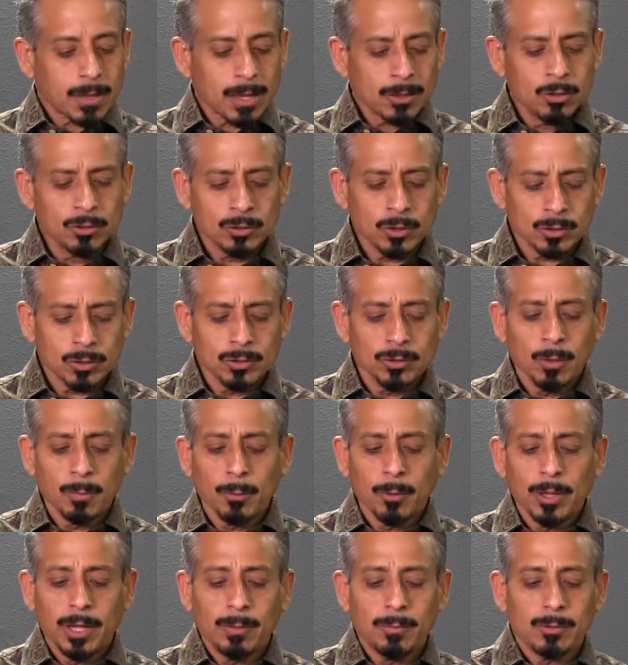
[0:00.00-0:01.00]
Nosotros no
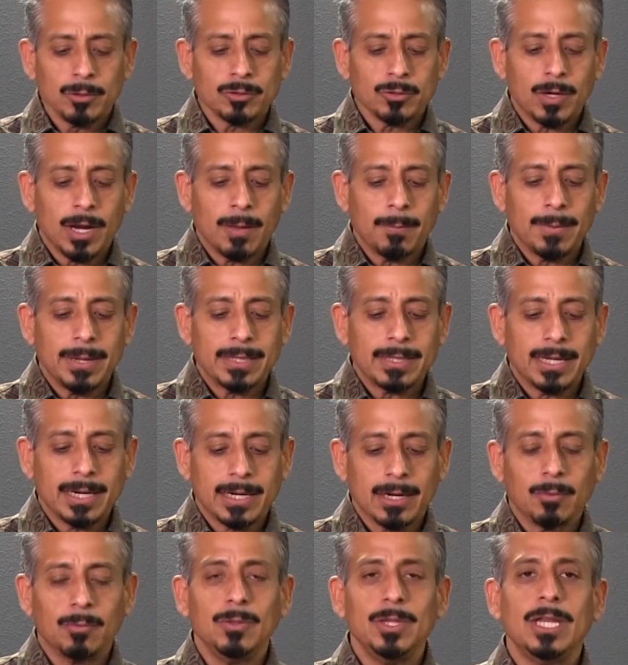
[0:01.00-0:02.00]
podemos solamente
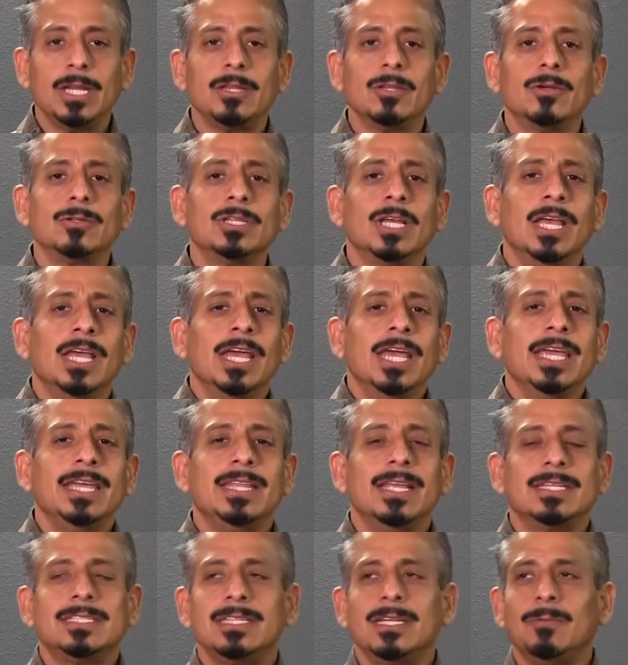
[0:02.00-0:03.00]
reunirnos y
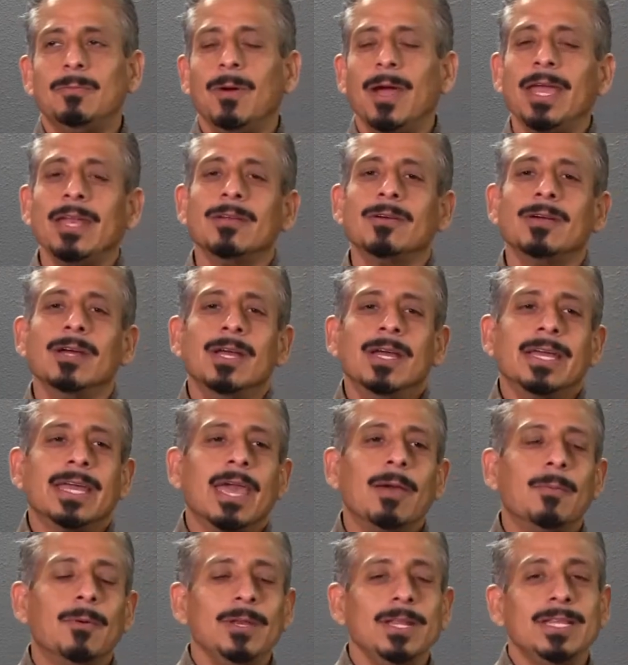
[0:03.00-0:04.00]
decir, bueno,
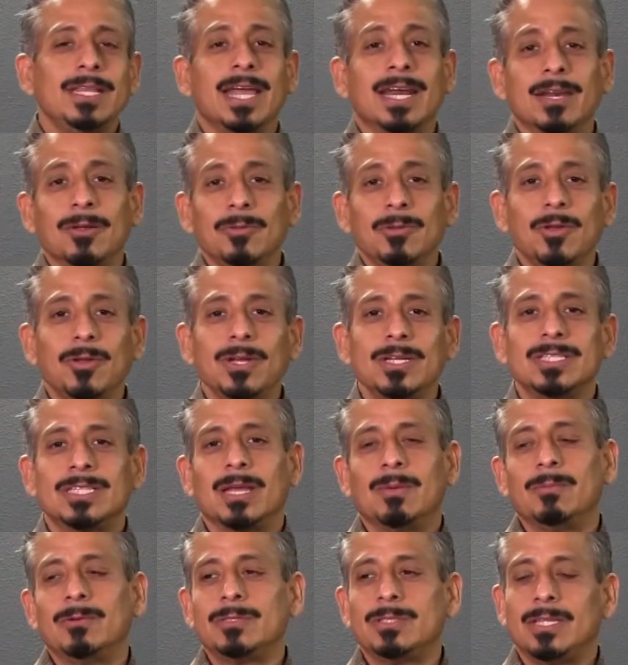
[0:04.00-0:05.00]
qué bonita reunión
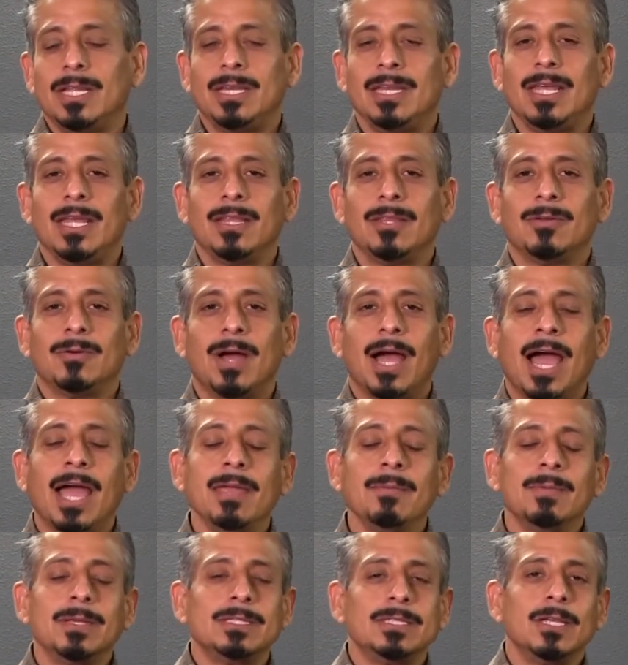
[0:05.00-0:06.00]
estamos teniendo.
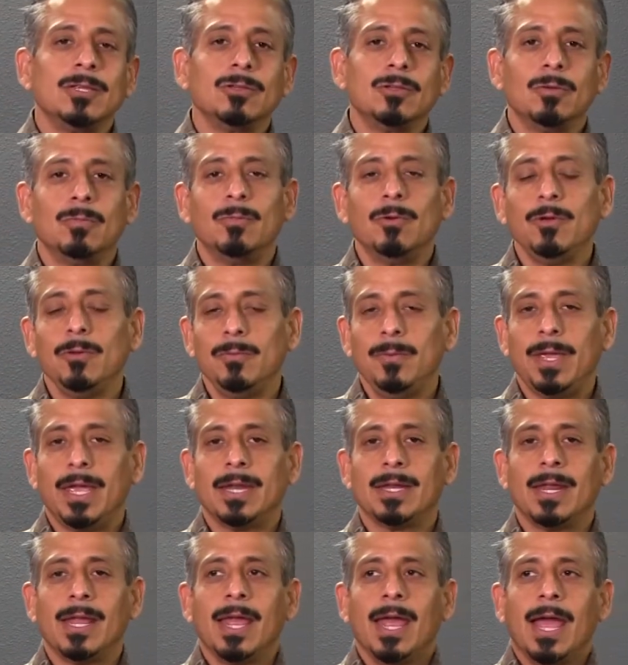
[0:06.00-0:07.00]
Ay, me siento muy
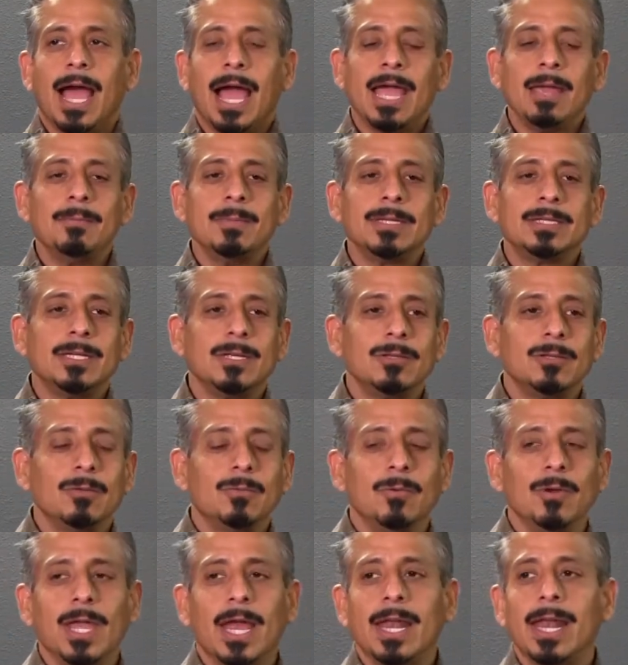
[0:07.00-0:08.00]
bien. Ay, me siento
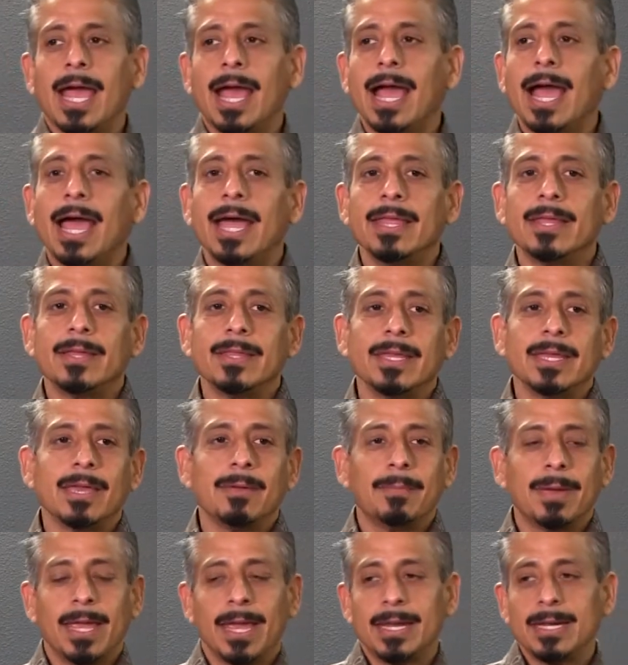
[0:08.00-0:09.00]
muy halagada de
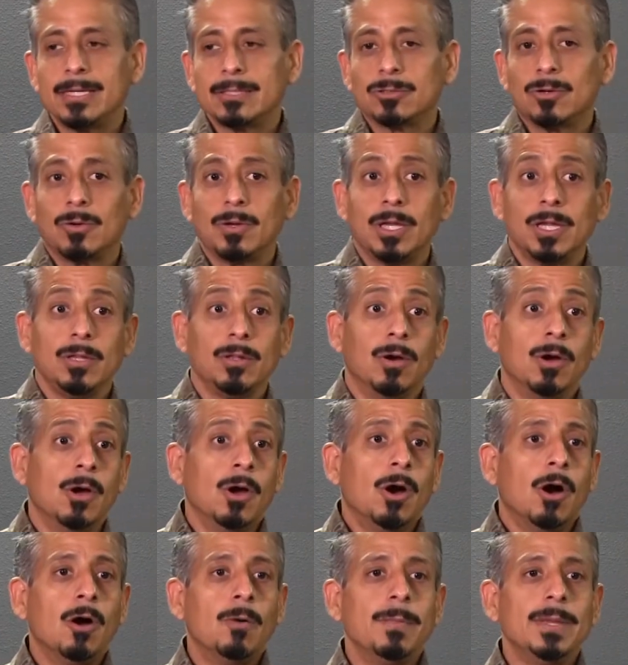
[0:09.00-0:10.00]
que me hayan escogido
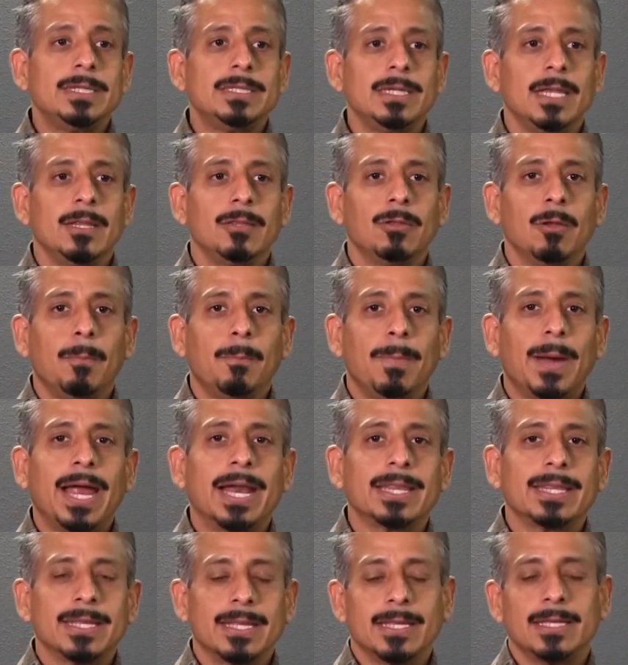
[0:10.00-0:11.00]
o me siento
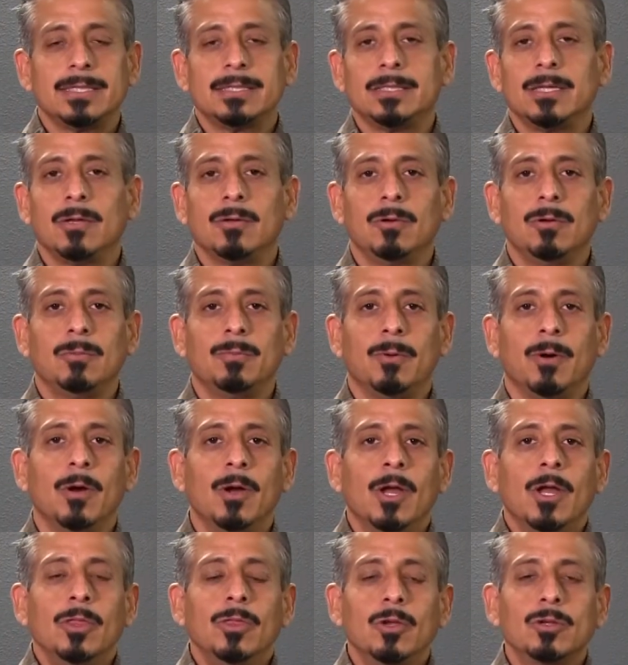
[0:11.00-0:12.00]
parte de este grupo.
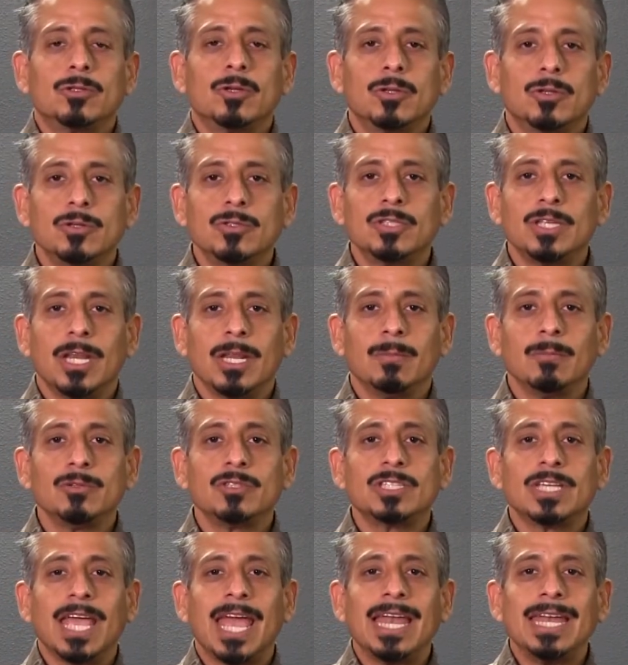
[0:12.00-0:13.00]
Nosotros
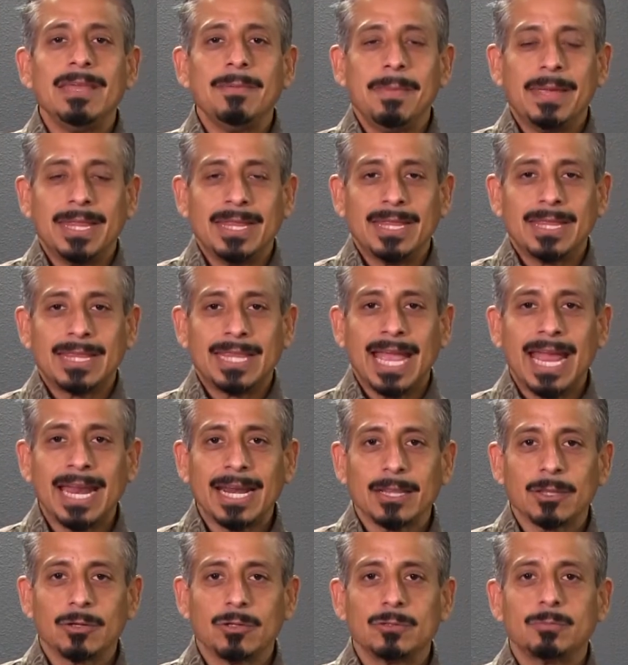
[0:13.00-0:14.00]
tenemos que
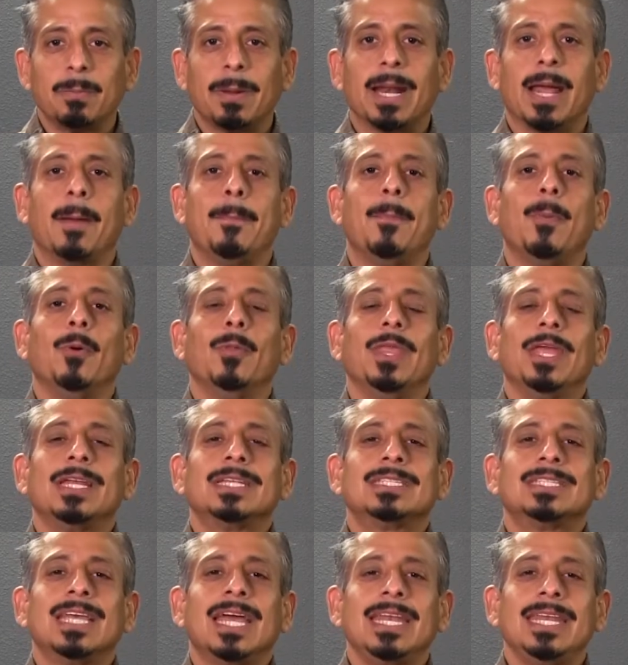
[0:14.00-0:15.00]
alimentarnos para
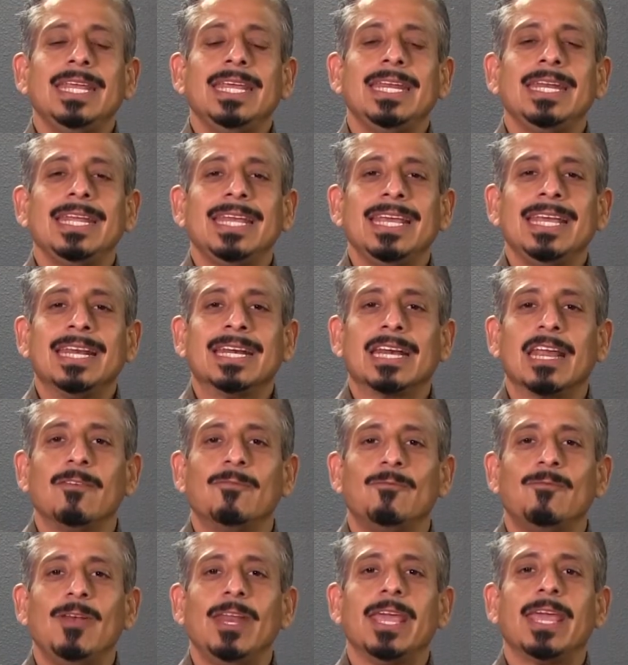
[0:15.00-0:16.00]
poder salir y
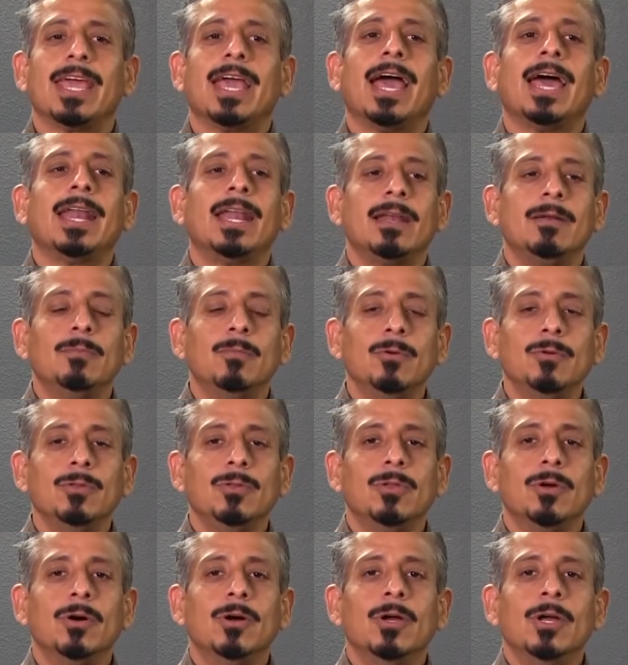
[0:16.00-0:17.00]
reflejar al
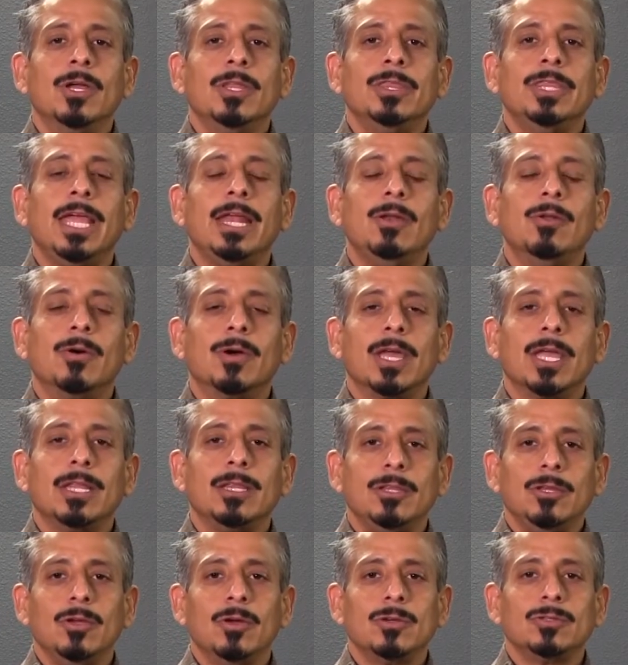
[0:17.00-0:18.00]
mundo de lo que
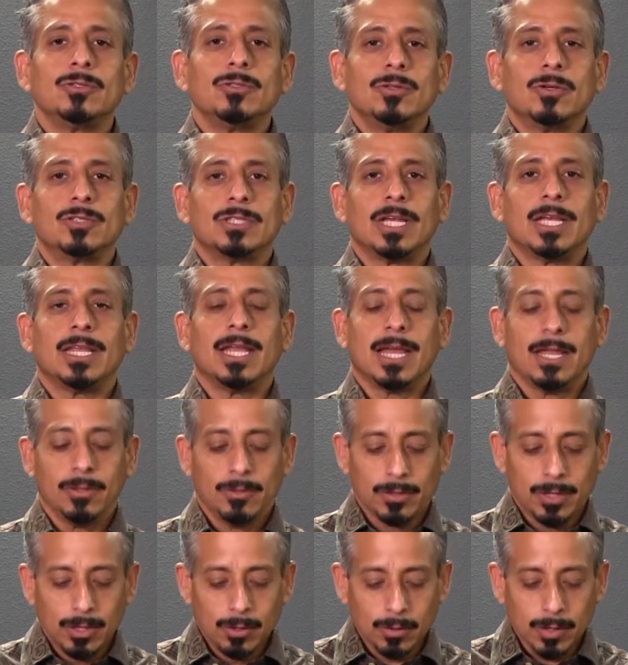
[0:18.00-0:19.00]
Dios nos ha
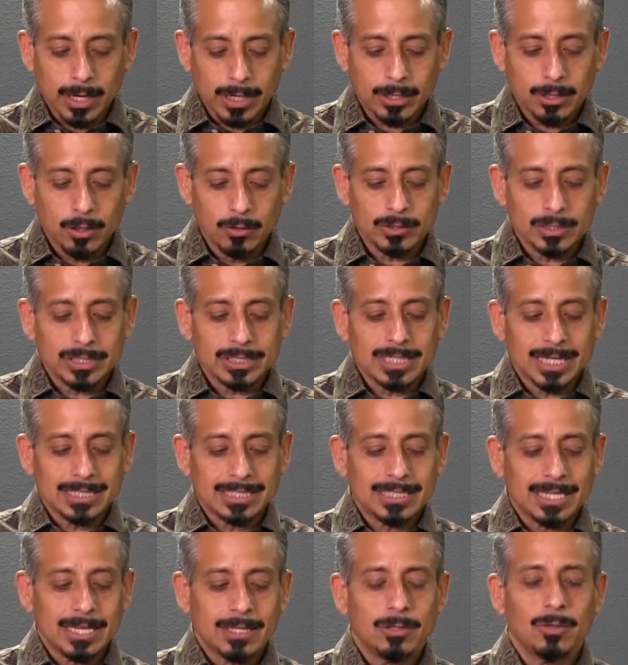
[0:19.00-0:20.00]
dado, de lo que Dios está
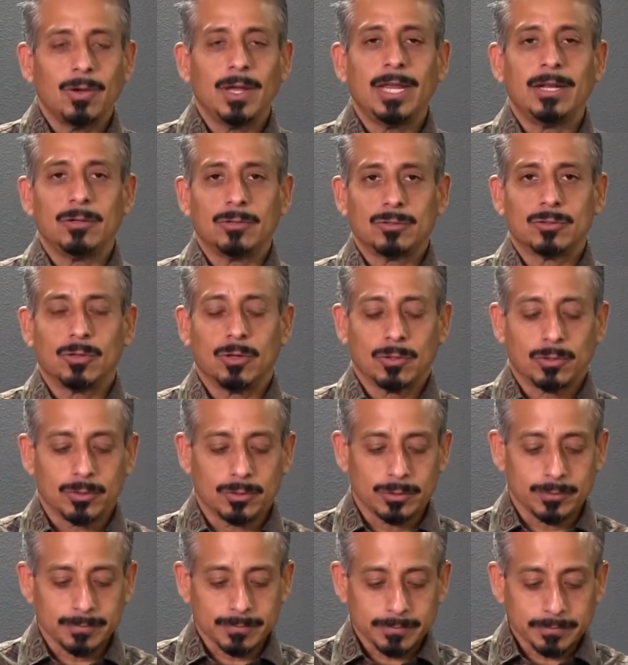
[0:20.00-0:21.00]
haciendo en
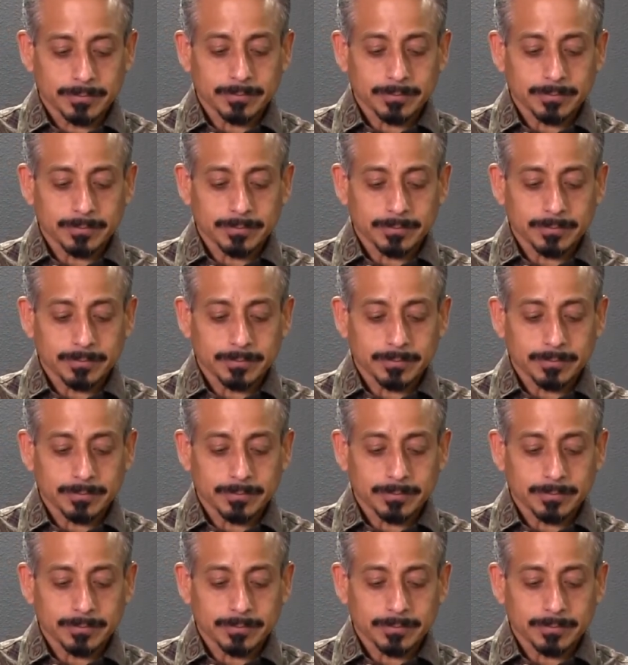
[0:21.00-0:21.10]
nosotros.